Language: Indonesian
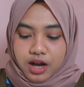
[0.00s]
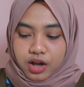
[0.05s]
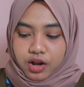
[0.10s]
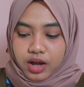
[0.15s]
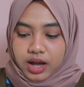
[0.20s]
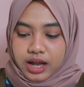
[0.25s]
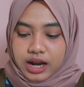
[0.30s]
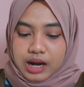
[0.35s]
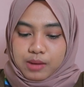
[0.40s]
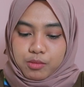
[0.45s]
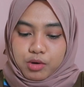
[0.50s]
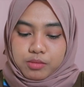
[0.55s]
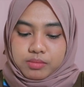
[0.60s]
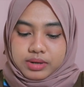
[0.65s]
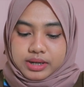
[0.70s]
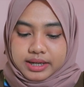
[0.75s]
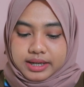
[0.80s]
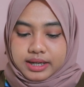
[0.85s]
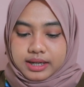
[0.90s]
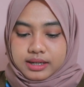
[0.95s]
kalau kalian mau
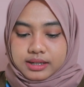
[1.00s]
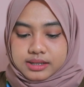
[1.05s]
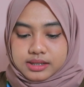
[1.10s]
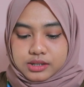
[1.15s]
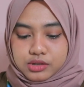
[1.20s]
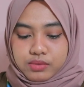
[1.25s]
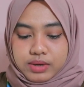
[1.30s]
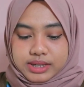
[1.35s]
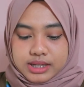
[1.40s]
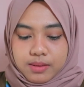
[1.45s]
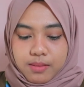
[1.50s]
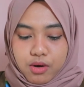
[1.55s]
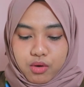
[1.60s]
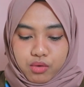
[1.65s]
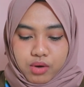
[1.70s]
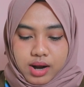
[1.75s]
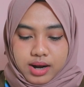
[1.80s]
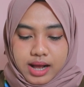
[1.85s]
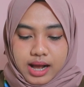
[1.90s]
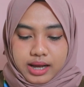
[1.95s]
beli sesuai sama
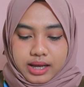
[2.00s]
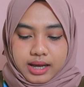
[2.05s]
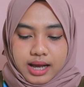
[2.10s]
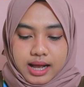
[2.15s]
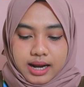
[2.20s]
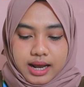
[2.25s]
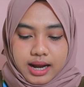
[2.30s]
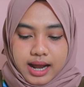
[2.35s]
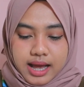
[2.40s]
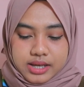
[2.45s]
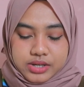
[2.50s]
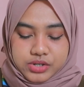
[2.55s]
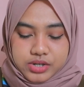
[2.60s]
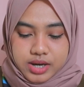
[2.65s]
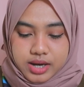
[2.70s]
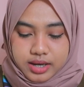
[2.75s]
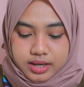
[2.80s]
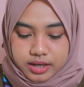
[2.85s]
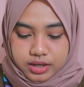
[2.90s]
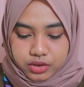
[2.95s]
ukuran kaki kalian
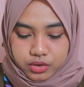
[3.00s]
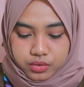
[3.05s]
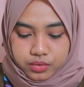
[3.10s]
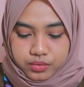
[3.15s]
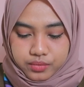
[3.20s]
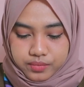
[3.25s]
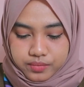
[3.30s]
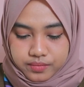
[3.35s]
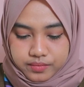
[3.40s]
aja gitu.